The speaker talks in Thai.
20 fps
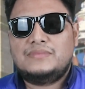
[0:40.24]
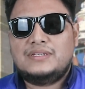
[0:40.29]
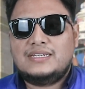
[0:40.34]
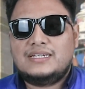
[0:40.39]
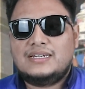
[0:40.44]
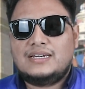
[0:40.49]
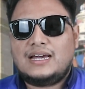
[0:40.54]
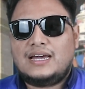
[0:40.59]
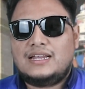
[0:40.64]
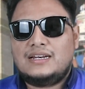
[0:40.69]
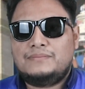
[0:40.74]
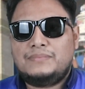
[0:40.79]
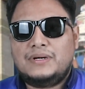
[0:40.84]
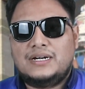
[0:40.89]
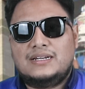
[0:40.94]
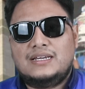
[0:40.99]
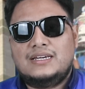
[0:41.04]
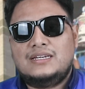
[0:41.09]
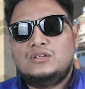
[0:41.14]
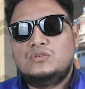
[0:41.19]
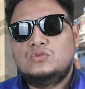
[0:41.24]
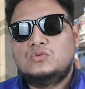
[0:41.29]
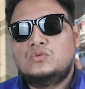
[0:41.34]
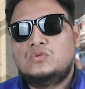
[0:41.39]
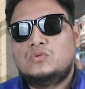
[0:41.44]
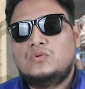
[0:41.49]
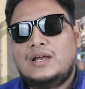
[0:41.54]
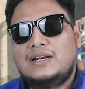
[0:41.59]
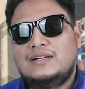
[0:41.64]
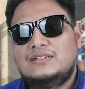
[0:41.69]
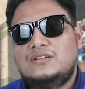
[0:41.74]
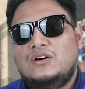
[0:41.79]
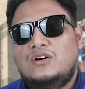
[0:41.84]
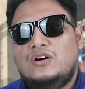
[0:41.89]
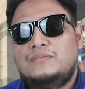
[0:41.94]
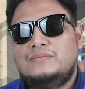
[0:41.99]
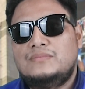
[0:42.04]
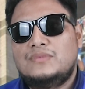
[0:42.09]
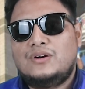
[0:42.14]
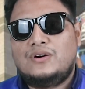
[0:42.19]
มีการเปิดให้ดูวันซ้อ
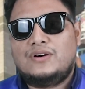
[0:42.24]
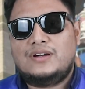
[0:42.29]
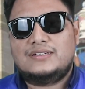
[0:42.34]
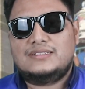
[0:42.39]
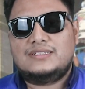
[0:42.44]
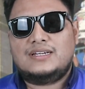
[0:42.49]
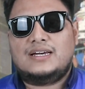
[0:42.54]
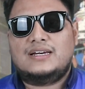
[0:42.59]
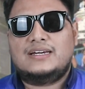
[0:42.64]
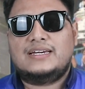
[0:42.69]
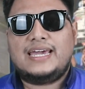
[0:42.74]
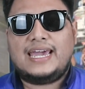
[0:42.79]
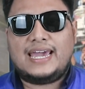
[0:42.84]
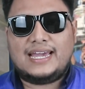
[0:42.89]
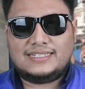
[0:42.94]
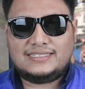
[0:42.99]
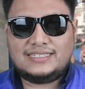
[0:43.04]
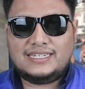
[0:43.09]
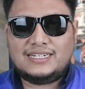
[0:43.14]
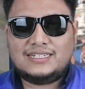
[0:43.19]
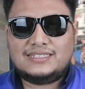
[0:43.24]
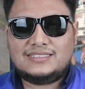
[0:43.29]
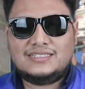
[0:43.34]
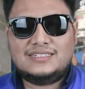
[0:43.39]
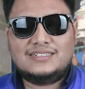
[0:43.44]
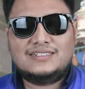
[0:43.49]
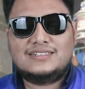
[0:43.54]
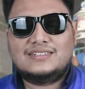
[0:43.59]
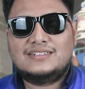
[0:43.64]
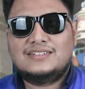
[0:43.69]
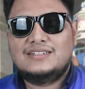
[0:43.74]
มก่อนจะแข่งจริงซึ่ง